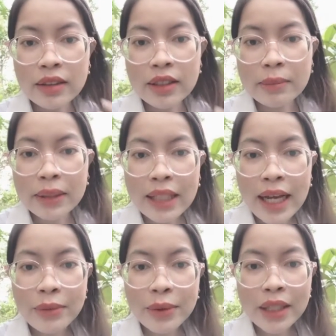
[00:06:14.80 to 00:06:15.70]
chị biết
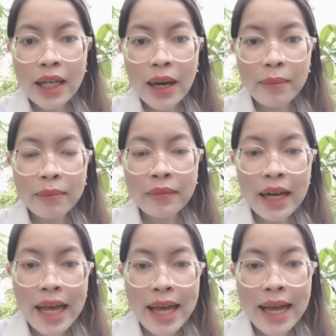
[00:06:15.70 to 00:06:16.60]
thái nguyên không
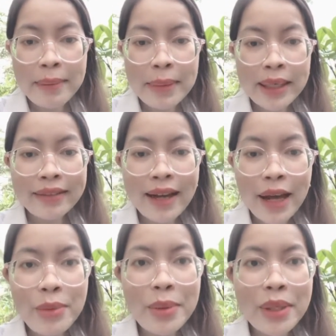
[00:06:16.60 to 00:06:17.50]
à bạn ở
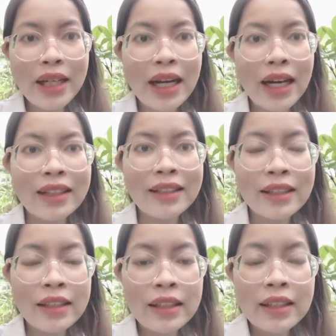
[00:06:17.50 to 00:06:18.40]
thái nguyên à
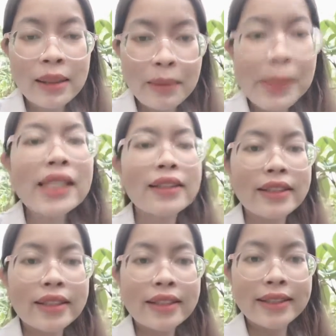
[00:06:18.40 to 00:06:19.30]
biết
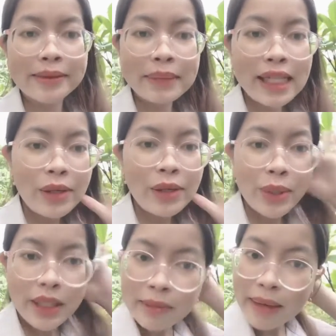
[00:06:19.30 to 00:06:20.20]
biết thái
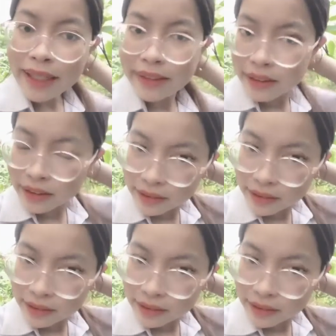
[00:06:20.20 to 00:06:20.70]
nguyên nha bạn